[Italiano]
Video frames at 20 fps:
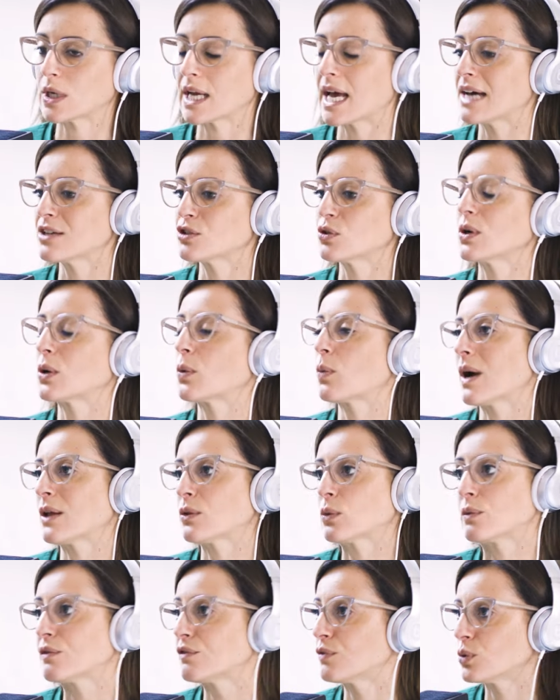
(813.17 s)
caso è
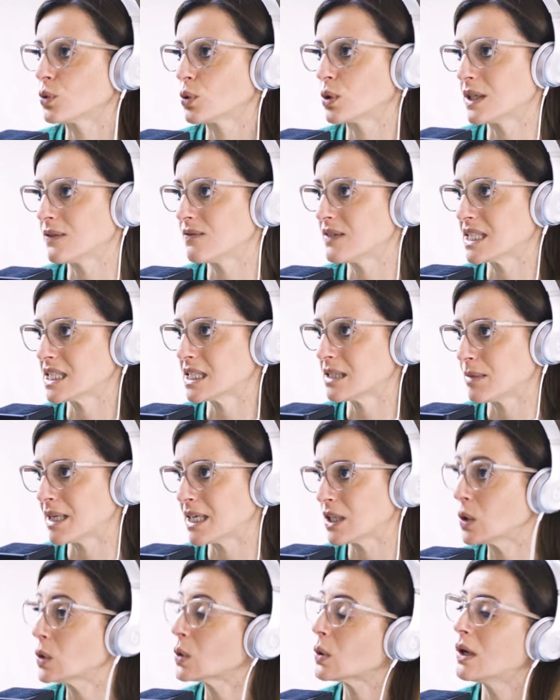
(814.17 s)
quando un fondo di
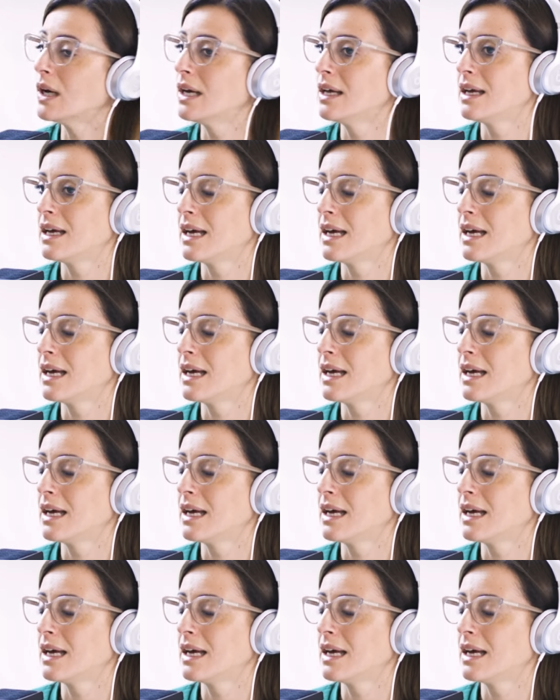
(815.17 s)
investimento